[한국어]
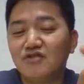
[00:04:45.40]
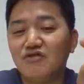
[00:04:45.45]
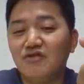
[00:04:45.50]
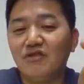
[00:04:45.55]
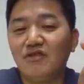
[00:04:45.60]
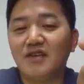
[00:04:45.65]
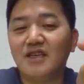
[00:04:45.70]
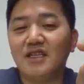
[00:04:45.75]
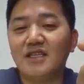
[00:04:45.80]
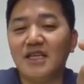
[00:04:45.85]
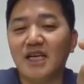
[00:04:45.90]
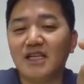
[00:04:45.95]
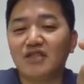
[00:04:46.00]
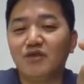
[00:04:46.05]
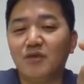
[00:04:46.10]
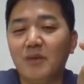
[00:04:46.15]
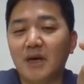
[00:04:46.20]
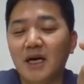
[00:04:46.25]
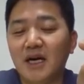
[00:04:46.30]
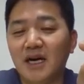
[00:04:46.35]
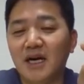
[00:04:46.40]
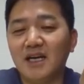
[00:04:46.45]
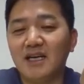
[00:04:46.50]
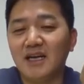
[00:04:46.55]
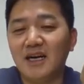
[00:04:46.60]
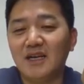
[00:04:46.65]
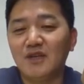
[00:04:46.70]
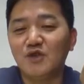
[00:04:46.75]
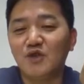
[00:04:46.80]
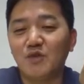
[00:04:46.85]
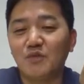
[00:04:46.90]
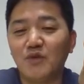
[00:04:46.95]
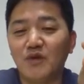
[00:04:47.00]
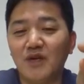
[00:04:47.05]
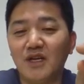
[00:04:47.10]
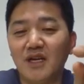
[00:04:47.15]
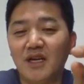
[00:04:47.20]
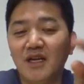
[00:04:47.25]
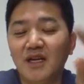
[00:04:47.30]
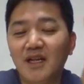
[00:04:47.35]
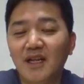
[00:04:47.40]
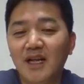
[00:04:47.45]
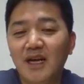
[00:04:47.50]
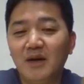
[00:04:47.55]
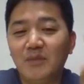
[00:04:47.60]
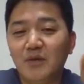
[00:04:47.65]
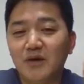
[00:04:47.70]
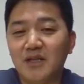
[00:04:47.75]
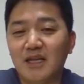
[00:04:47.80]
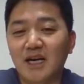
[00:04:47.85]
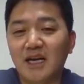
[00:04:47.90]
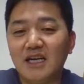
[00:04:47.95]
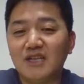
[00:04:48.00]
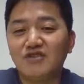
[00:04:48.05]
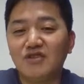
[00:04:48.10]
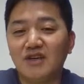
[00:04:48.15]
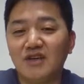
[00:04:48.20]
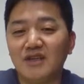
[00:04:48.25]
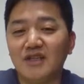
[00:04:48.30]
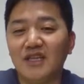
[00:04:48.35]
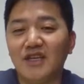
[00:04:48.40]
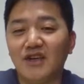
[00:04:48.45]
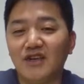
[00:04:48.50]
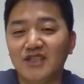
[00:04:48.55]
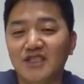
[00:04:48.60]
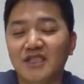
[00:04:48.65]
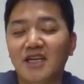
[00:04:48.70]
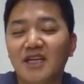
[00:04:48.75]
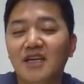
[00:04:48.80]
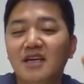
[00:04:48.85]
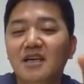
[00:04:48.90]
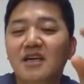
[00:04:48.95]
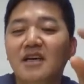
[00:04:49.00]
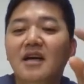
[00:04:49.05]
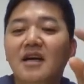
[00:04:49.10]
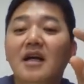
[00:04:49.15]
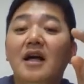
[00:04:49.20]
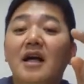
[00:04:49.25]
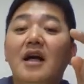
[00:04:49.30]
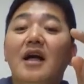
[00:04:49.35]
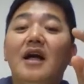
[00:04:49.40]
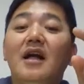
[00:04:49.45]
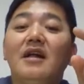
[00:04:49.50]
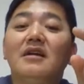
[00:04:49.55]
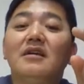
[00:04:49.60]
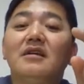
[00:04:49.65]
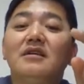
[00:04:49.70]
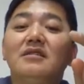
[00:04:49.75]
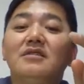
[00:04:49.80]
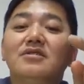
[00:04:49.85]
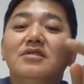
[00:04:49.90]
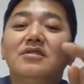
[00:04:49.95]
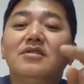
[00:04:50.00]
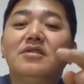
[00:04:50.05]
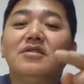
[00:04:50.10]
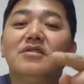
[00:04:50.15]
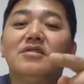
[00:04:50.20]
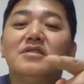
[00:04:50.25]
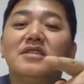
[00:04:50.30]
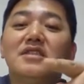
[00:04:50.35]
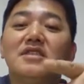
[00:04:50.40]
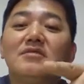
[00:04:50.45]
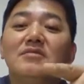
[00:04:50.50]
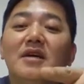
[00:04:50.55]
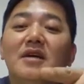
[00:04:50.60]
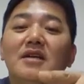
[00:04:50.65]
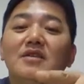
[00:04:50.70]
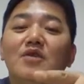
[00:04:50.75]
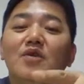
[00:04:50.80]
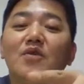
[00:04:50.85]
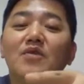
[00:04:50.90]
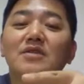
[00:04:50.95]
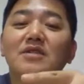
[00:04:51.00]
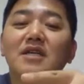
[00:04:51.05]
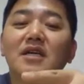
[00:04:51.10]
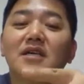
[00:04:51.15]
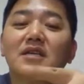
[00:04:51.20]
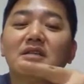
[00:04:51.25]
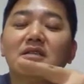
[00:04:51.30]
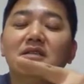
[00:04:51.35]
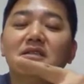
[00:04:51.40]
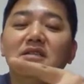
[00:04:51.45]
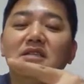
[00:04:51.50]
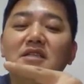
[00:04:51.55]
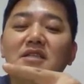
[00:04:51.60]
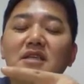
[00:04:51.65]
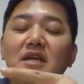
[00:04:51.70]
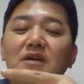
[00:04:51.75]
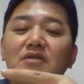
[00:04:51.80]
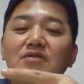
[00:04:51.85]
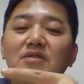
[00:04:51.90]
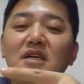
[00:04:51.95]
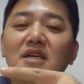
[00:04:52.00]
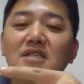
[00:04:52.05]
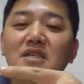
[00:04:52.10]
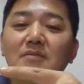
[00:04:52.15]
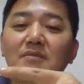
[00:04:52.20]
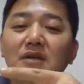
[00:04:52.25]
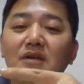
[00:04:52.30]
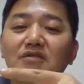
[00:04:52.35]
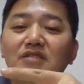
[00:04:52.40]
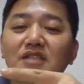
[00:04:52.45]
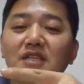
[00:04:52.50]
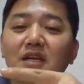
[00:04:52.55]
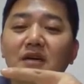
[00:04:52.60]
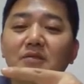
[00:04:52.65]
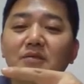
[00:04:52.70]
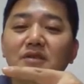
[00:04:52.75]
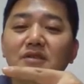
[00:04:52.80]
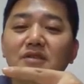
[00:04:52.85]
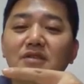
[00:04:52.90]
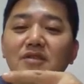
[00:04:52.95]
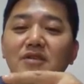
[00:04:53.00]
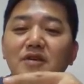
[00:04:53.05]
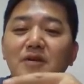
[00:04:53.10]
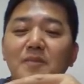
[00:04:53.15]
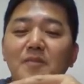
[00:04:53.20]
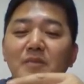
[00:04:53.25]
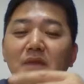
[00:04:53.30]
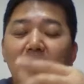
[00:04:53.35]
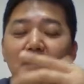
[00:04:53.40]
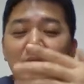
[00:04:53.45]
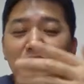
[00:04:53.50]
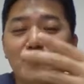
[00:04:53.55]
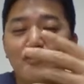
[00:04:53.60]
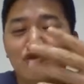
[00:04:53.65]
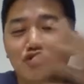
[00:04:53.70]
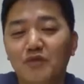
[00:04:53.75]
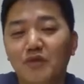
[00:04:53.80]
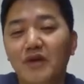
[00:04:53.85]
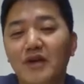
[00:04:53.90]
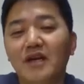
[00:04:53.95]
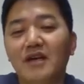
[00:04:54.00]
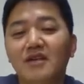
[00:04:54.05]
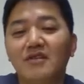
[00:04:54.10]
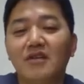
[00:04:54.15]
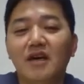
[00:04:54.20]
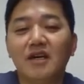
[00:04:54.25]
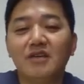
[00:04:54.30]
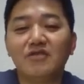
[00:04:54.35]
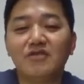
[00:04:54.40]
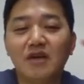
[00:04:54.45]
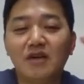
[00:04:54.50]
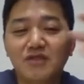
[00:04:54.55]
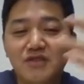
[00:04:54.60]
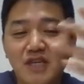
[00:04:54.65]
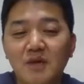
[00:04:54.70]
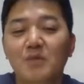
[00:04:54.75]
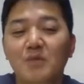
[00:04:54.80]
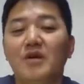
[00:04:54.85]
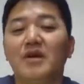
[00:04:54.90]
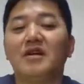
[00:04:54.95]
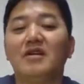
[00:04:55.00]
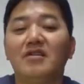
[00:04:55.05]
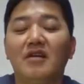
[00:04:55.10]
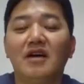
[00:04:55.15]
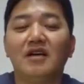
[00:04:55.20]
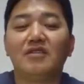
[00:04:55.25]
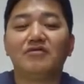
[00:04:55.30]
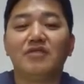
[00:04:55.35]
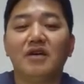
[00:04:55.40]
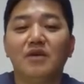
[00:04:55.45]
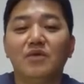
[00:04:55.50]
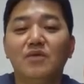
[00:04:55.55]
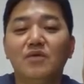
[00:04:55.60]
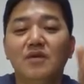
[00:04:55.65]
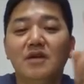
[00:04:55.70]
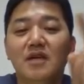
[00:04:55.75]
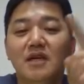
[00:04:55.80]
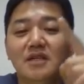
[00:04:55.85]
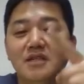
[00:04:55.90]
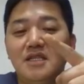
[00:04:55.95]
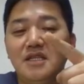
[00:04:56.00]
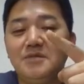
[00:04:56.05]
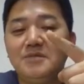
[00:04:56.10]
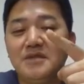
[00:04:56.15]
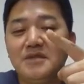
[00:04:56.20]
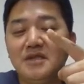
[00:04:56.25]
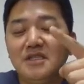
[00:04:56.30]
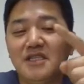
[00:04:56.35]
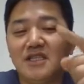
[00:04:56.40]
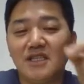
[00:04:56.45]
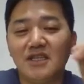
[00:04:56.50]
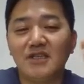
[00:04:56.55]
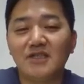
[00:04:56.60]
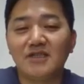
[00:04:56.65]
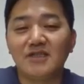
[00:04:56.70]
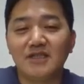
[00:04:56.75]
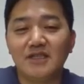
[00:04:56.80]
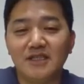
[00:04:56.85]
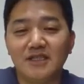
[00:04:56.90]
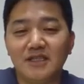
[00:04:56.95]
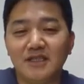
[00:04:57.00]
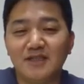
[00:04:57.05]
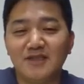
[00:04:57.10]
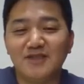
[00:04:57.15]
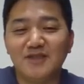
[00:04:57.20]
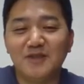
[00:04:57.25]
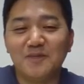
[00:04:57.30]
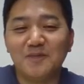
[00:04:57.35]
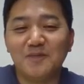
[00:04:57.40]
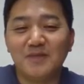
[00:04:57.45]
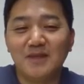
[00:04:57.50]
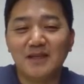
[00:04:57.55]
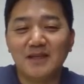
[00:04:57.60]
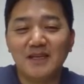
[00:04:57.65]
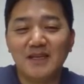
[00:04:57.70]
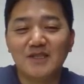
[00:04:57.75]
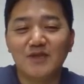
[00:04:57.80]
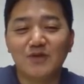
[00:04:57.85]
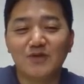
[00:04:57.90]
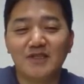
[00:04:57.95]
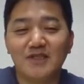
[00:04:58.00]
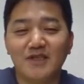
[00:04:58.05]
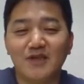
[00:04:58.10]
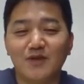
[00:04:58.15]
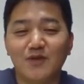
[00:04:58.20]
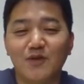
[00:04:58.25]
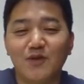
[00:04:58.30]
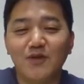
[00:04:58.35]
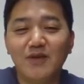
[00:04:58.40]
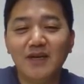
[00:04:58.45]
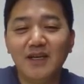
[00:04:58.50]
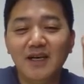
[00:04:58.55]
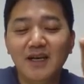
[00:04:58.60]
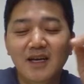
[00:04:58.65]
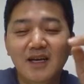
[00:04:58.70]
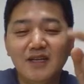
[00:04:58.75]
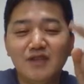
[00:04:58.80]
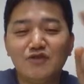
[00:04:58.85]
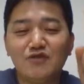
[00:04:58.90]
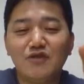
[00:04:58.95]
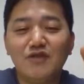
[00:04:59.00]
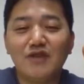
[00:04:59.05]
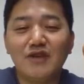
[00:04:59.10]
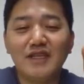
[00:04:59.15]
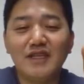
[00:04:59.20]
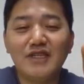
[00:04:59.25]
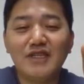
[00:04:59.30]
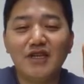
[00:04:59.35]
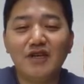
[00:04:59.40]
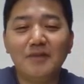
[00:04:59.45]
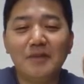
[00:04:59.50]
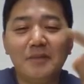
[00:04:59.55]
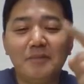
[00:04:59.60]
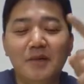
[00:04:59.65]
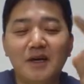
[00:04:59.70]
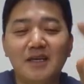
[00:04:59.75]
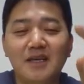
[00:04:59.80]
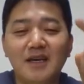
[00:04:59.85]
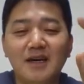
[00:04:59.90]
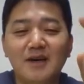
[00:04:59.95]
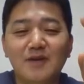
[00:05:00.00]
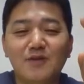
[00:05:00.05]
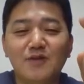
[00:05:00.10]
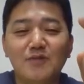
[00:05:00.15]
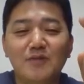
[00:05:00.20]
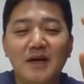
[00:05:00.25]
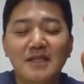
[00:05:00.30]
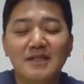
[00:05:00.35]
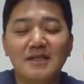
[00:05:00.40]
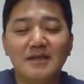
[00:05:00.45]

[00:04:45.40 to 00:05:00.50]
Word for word: 줄넘기는 제가 좀 하, 는 종목이라 한 번에 다 할 줄 알았는데 여지나 그래서 지금 하는 동작은 2라운드가 3라운드 지나면서 두 번에 끊어가기도 하고 세 번에 끊어가기도 하고 깁스는 지켜서 지켜서 약속은 지켰고 물렁긴 처음에 100개 하고